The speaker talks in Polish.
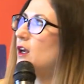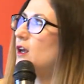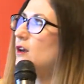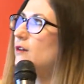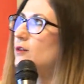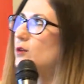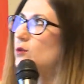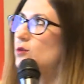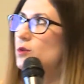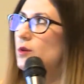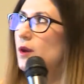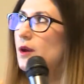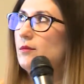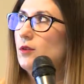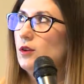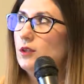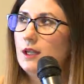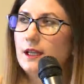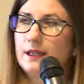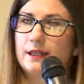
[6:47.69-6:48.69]
Wyróżniłam
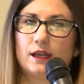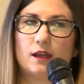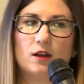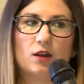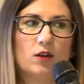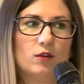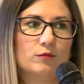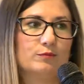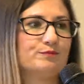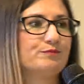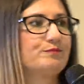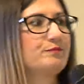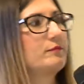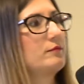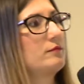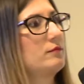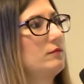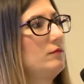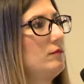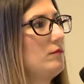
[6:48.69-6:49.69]
go dlatego,
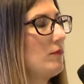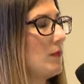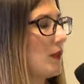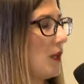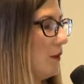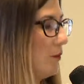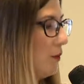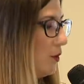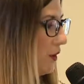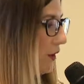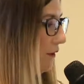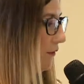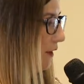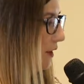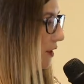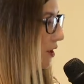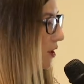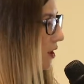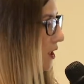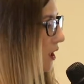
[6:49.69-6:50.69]

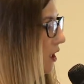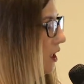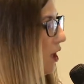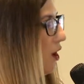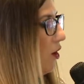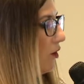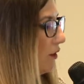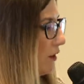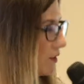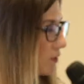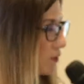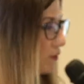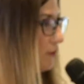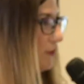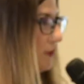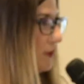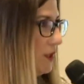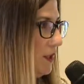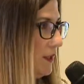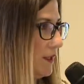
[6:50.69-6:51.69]
ponieważ on jest
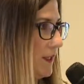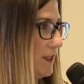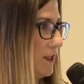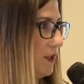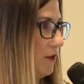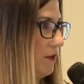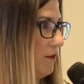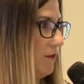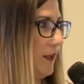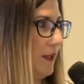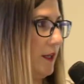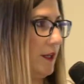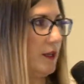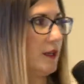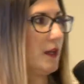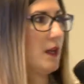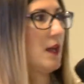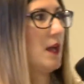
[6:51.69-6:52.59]
również licencjonowany